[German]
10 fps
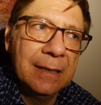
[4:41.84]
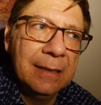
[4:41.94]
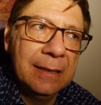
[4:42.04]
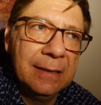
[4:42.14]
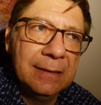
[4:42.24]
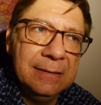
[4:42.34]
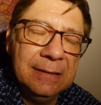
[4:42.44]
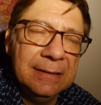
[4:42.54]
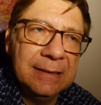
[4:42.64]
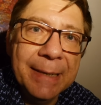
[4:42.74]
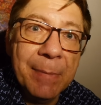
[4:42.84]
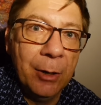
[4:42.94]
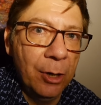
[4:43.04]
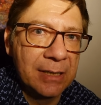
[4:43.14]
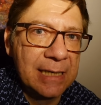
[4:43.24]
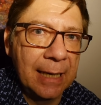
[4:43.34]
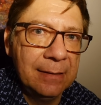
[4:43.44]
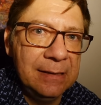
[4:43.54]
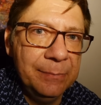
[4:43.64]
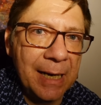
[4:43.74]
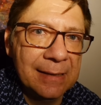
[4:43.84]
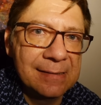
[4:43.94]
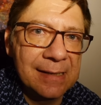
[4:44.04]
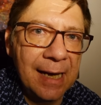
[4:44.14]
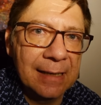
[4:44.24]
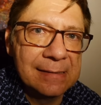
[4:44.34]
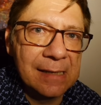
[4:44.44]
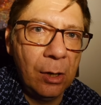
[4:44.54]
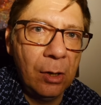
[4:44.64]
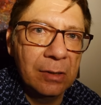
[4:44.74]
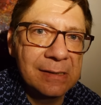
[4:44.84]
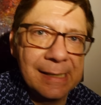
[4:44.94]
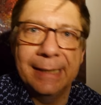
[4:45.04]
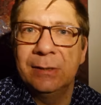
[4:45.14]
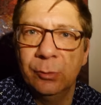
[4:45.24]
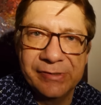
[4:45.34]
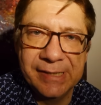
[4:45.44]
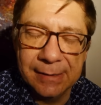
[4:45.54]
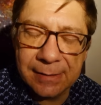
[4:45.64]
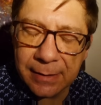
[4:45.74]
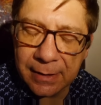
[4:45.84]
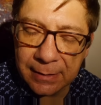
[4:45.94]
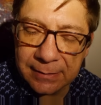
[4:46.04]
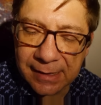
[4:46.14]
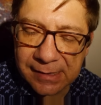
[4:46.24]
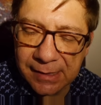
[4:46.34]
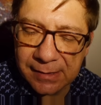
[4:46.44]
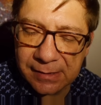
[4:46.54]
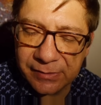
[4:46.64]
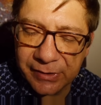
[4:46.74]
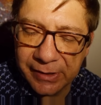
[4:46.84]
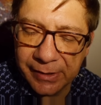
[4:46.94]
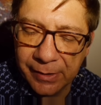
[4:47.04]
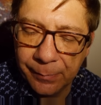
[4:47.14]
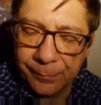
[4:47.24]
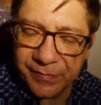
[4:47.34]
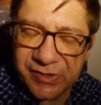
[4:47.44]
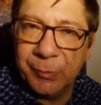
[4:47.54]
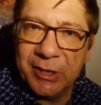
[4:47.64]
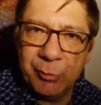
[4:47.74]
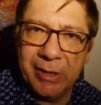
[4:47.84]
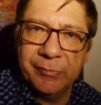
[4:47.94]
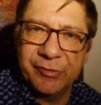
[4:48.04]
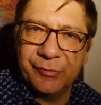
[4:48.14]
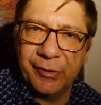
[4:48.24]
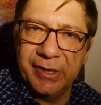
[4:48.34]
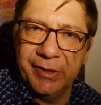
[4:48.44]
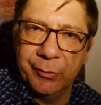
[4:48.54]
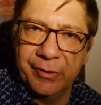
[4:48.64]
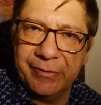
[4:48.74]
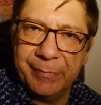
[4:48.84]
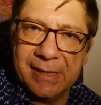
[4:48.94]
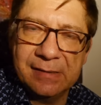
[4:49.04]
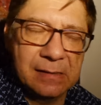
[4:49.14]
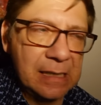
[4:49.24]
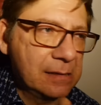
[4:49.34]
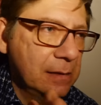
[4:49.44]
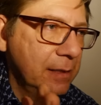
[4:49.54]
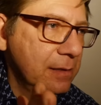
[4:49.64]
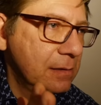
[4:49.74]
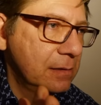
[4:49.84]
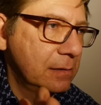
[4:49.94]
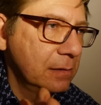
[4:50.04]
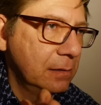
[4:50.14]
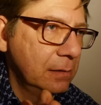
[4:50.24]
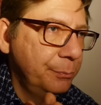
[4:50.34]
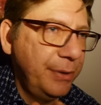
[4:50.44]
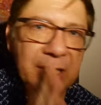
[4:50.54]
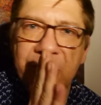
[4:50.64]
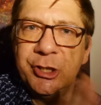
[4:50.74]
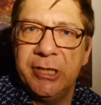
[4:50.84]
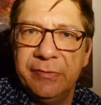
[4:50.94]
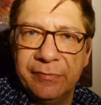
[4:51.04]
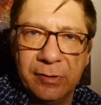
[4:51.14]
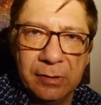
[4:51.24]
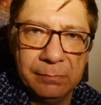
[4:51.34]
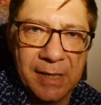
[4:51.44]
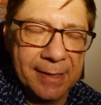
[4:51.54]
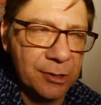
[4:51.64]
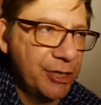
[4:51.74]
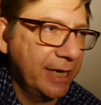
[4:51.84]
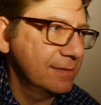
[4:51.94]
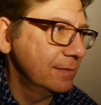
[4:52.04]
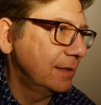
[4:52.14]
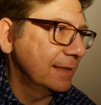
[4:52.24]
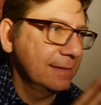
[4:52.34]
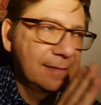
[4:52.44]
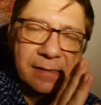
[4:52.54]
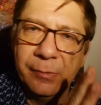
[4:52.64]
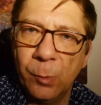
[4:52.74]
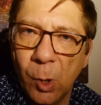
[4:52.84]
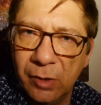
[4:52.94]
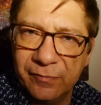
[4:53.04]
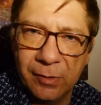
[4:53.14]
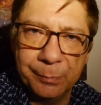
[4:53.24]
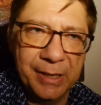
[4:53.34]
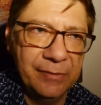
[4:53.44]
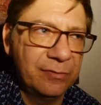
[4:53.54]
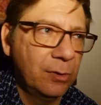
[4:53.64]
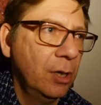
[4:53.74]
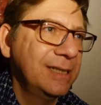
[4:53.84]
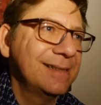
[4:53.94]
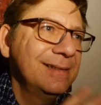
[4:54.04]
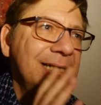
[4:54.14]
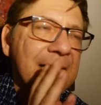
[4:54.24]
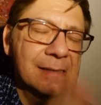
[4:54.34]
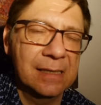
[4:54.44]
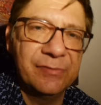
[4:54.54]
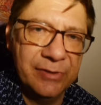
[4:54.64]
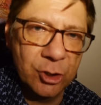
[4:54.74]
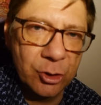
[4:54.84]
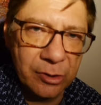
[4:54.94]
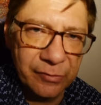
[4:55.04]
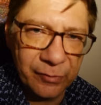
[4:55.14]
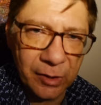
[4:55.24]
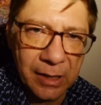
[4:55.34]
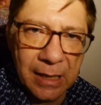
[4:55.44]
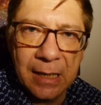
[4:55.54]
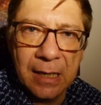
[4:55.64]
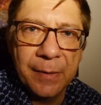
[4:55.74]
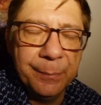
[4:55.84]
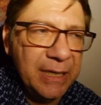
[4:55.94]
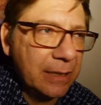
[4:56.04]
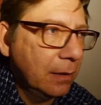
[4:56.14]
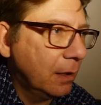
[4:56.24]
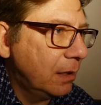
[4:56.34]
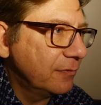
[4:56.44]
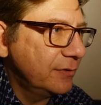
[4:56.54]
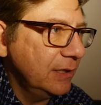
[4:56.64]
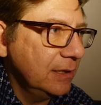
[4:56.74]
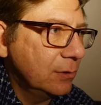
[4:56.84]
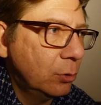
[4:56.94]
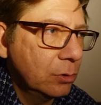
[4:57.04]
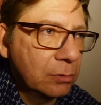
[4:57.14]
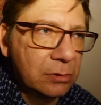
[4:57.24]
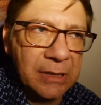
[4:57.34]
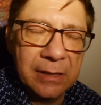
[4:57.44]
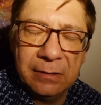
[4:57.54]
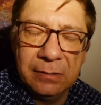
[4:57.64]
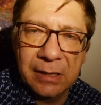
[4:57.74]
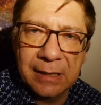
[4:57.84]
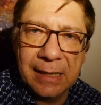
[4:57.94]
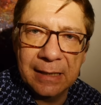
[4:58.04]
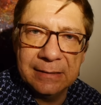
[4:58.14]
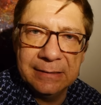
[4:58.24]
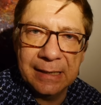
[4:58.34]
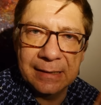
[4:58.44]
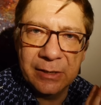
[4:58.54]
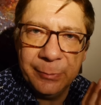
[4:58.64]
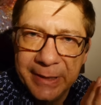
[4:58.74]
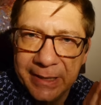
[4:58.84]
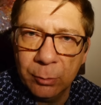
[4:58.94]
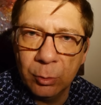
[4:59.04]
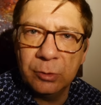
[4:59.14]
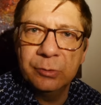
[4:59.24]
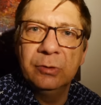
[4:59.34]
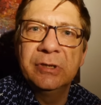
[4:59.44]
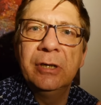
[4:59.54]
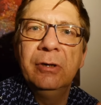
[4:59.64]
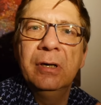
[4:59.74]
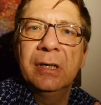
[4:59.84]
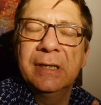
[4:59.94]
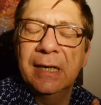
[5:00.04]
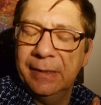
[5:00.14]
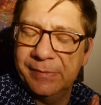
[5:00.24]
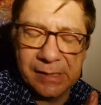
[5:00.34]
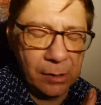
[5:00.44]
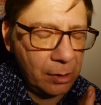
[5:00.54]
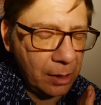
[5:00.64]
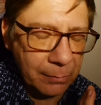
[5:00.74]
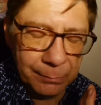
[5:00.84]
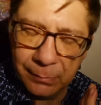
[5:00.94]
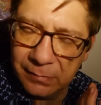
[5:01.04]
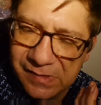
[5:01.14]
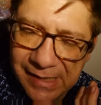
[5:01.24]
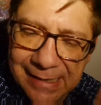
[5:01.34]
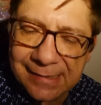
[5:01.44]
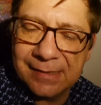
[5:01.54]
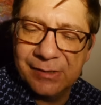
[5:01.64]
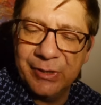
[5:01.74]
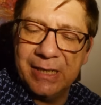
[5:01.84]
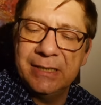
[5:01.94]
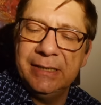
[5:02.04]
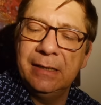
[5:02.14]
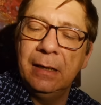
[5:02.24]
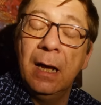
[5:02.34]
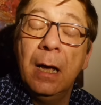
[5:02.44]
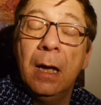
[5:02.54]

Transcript: äh, die ich immer hören kann, die meines Erachtens auch zeitlos sind das ist ähm, Sweet Dreams von den Eurythmics, das ist äh, Billie Jean von Michael Jackson, das ist The Wall von Pink Floyd, das sind ganz, ganz viele Stücke von Meat Love, die ich hoch und runter hören kann. Ich kann Queen hoch und runter hören, da gibt es auch sensationelle Titel,